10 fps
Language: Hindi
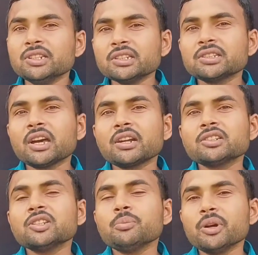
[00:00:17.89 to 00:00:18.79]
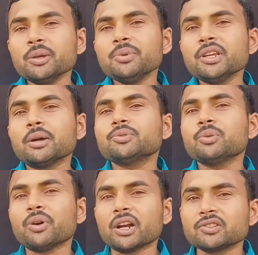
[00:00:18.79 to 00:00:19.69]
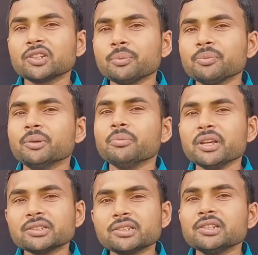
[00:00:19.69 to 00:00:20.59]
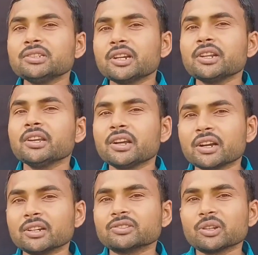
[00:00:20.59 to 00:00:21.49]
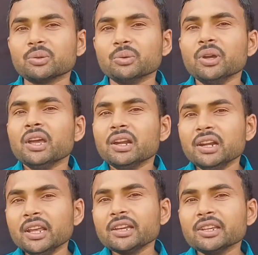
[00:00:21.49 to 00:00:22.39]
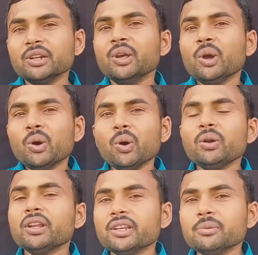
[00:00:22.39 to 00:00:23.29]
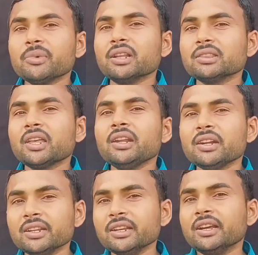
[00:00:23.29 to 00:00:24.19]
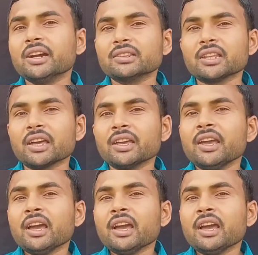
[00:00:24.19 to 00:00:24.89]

जिस कारण से मैं भी आपसे व्हाट्सएप में मैसेजिंग चैटिंग कर सकूँ लेकिन वो नहीं मानता है नहीं करता है